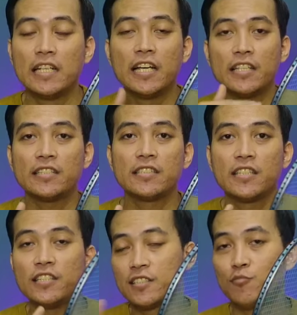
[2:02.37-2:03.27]
dari
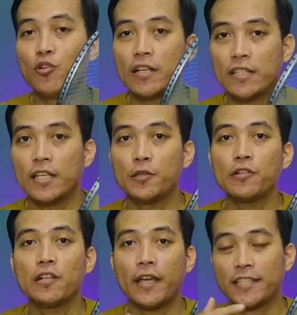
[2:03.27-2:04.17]
segi semuanya
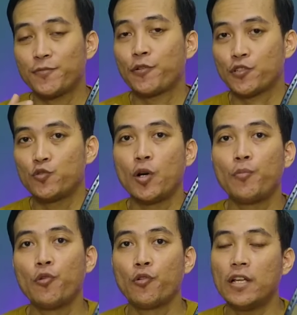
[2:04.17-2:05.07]
itu ke X-Force
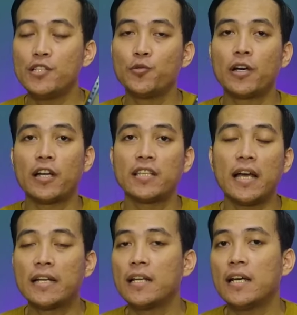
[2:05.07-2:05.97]
20 dan
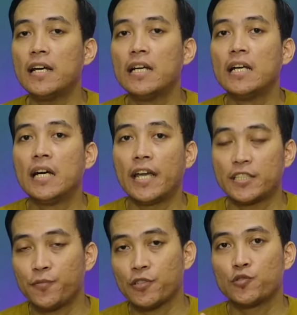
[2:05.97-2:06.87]
juaranya adalah
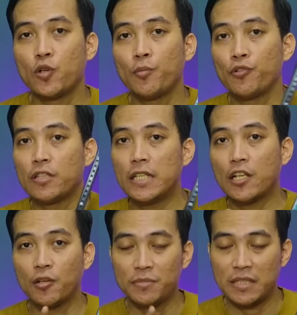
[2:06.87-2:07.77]
X-Force 20. Jadi
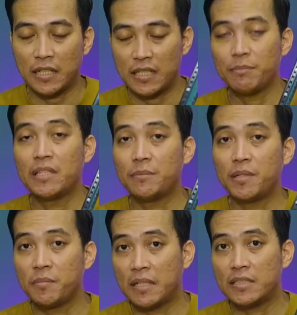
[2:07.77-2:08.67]
kalau misalkan
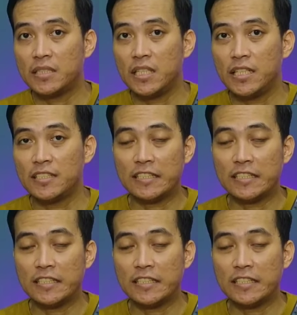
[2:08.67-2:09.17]
teman-teman masih